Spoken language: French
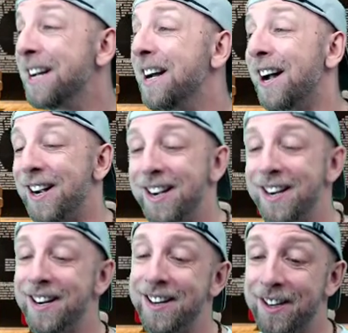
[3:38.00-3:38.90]

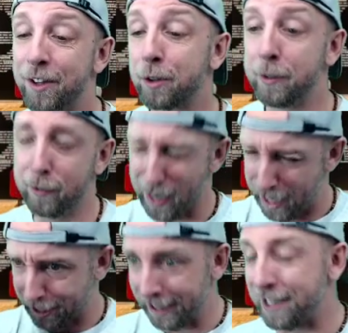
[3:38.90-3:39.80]
Euh, donc je dis, voilà,
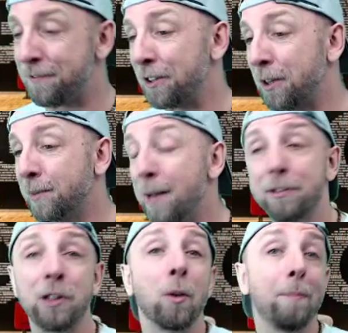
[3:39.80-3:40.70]
achetez des téléphones comme ça,
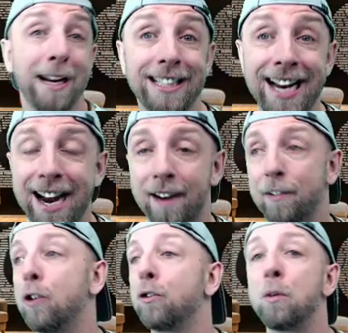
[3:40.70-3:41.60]
parce qu'ils sont pas chers,
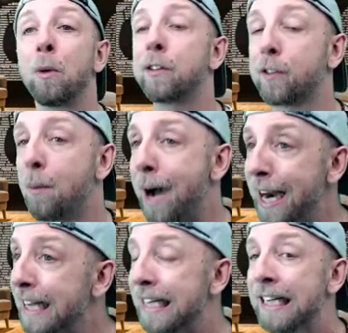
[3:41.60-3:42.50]
c'est moins de 100
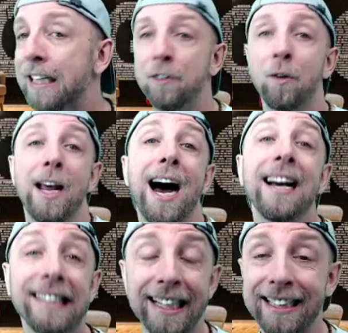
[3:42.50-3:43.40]
balles, ils ont l'air
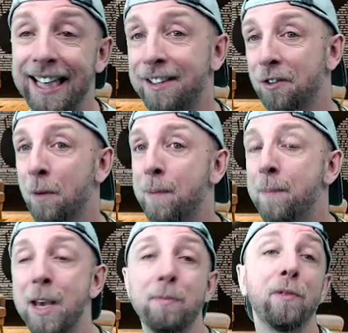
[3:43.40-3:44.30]
assez intéressants sur le
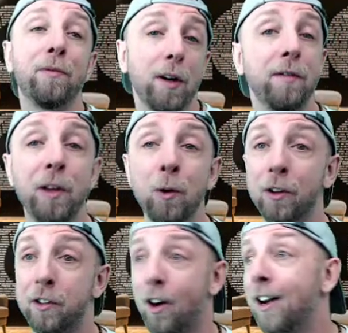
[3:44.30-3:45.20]
papier, puis vous faites une vidéo
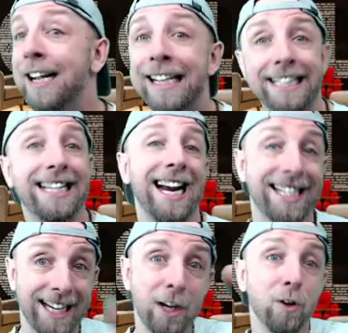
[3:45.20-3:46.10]
en disant, j'ai
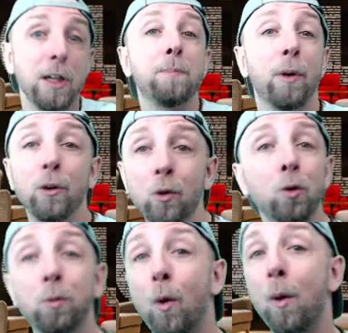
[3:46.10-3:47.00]
acheté le iPod
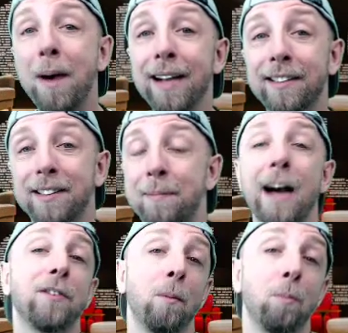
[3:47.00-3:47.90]
12 Pro Max, par
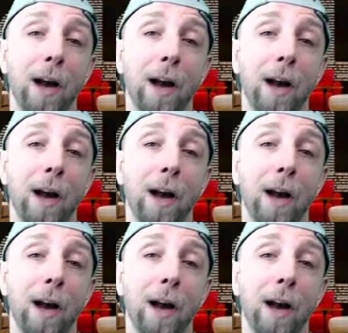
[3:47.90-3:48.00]
exemple, pour la